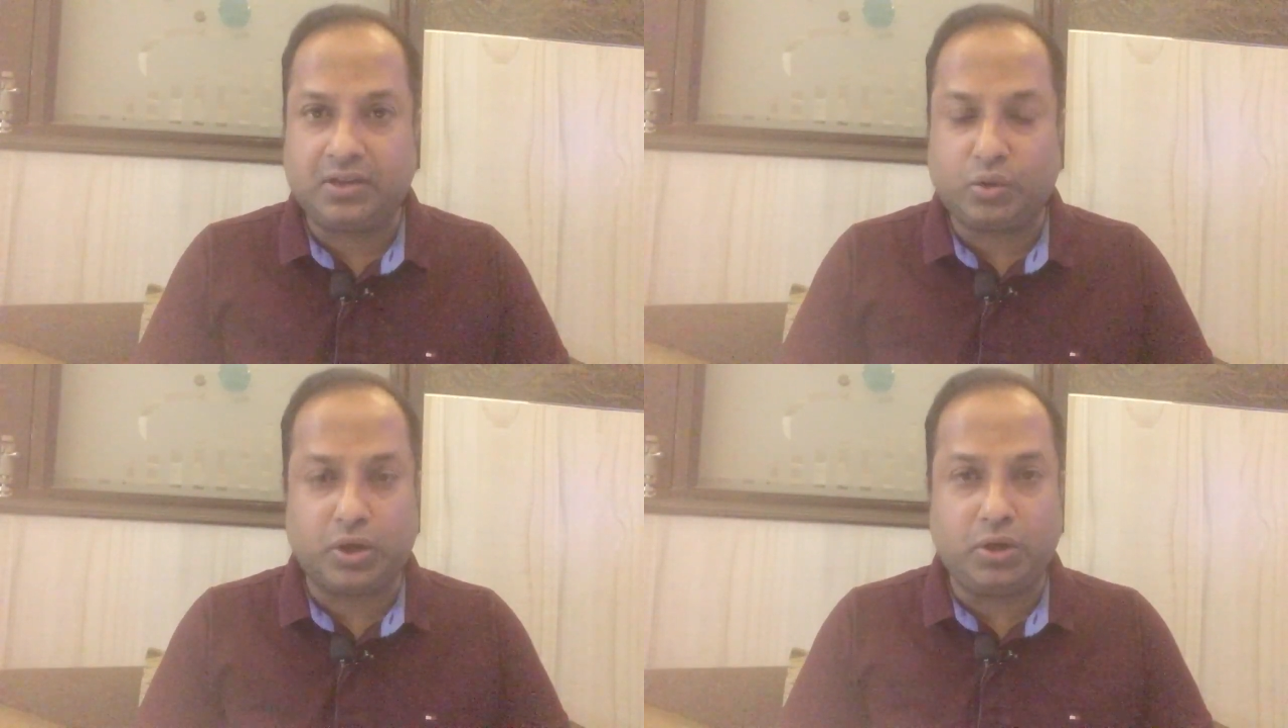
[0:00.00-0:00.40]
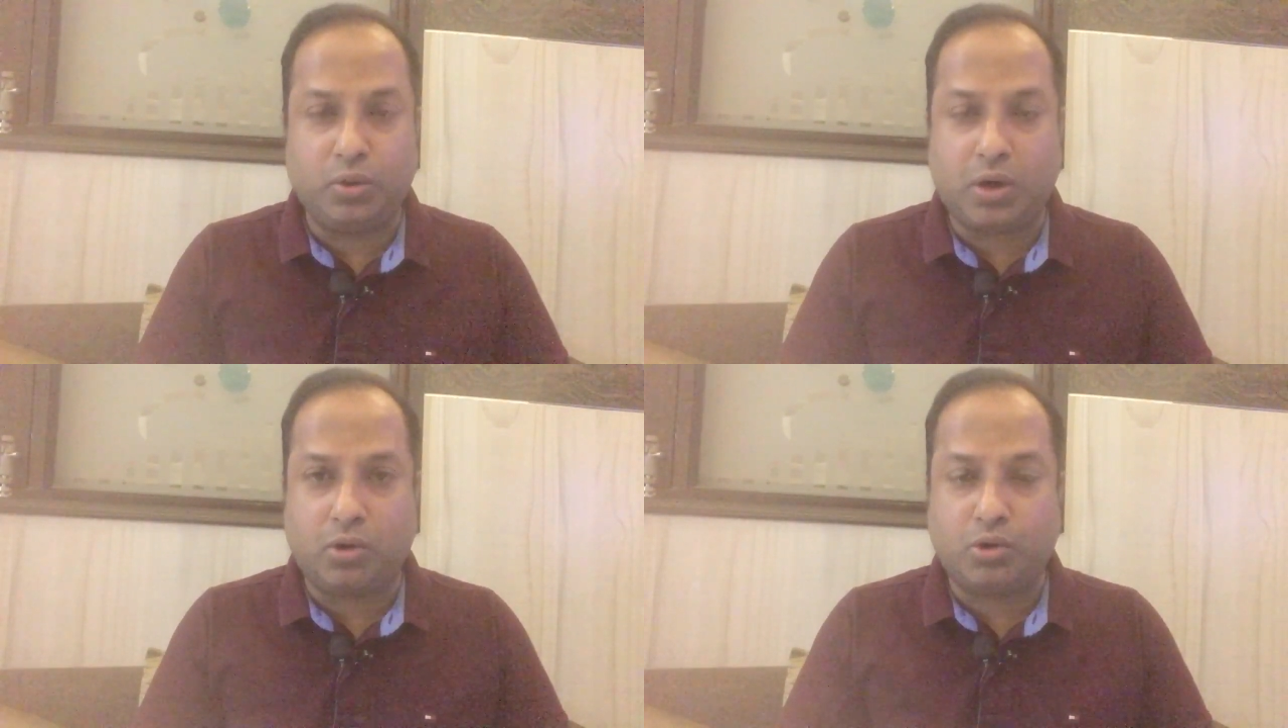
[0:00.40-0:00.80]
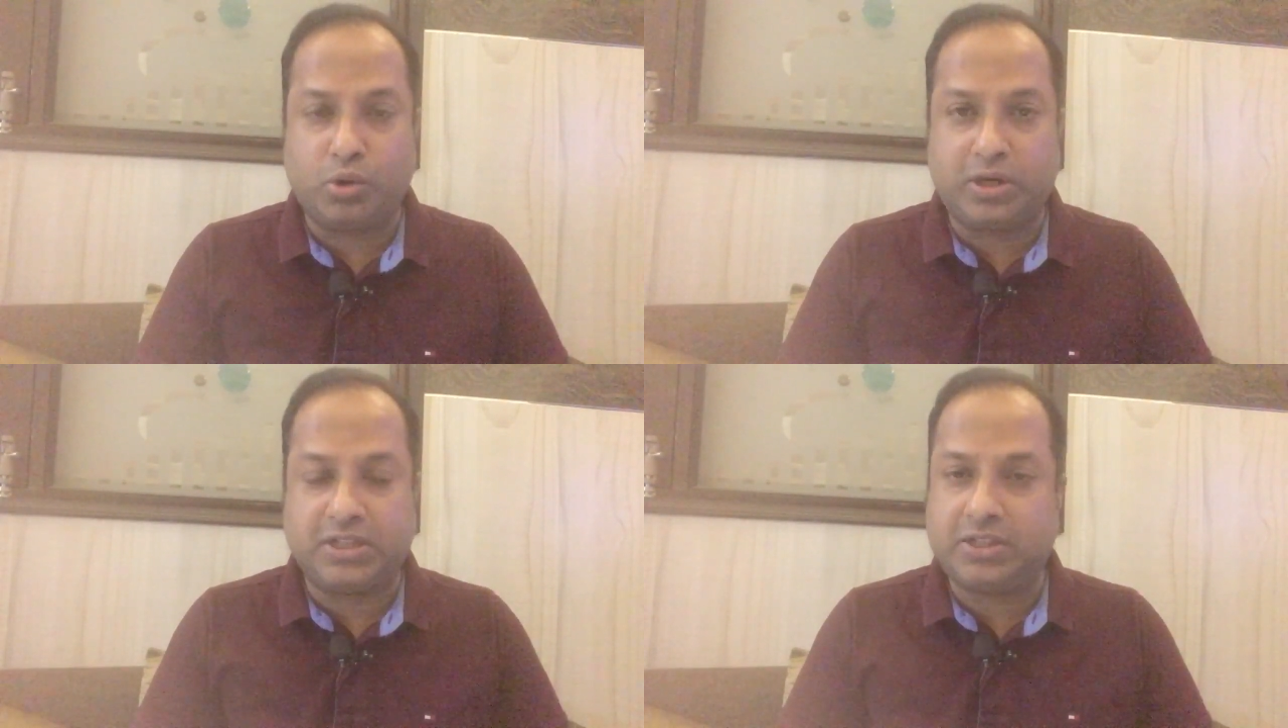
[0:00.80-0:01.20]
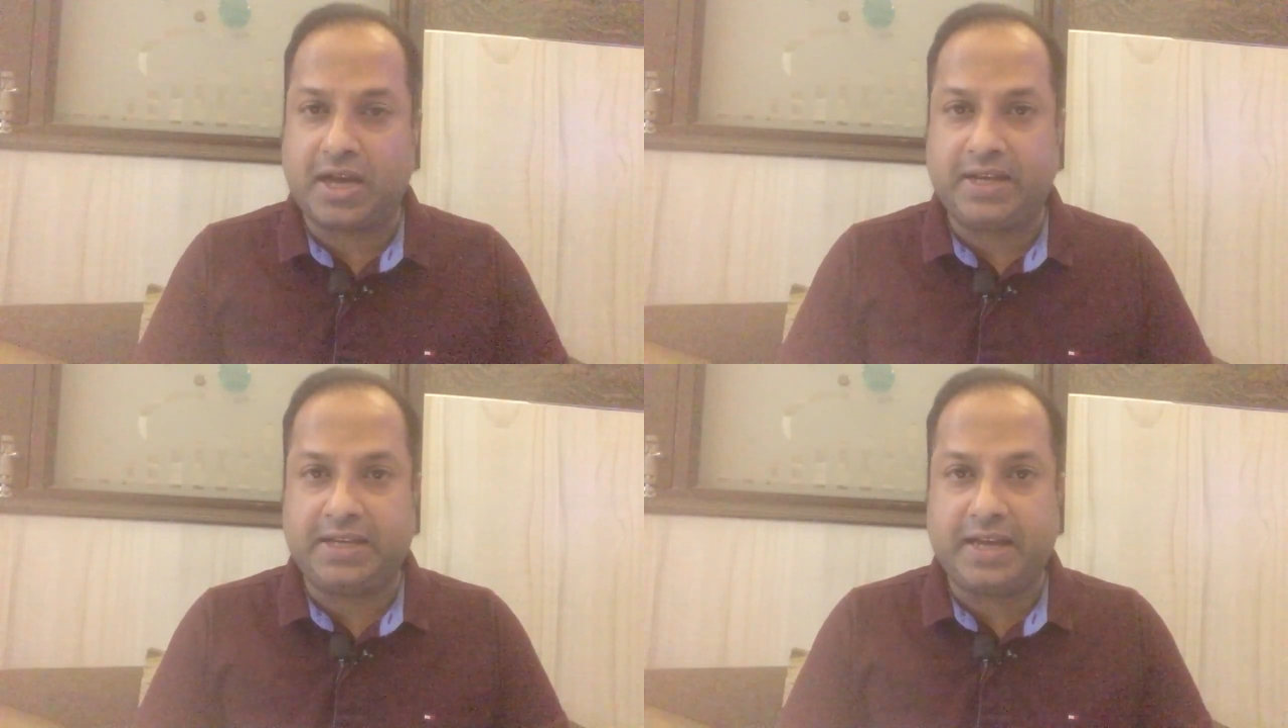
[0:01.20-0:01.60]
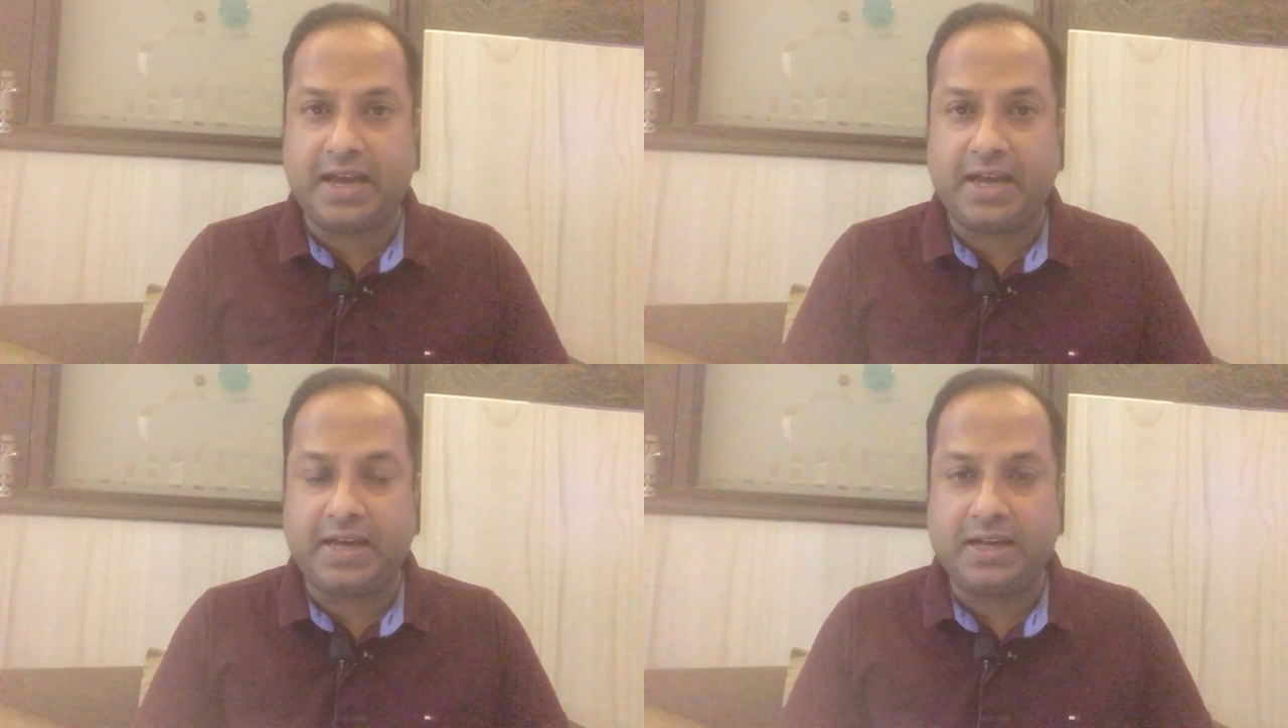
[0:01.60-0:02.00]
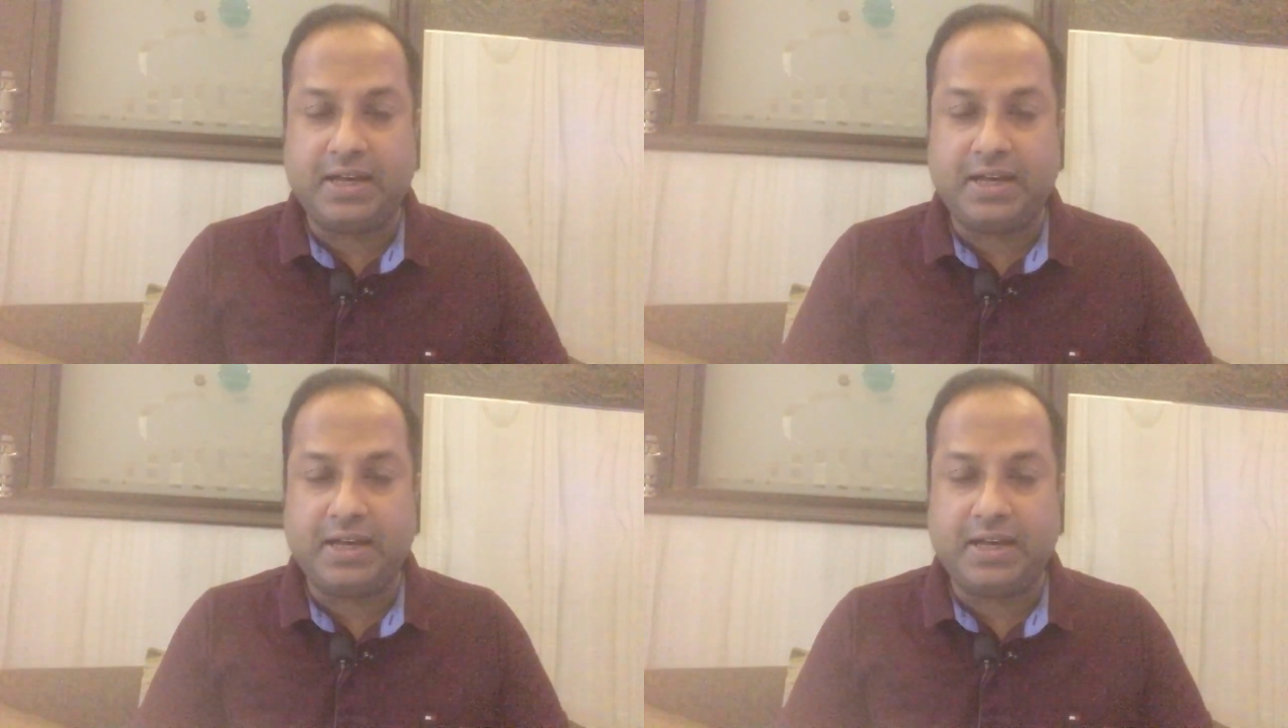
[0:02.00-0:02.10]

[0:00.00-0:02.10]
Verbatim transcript: क्योंकि लुकआउट नोटिस जारी किया है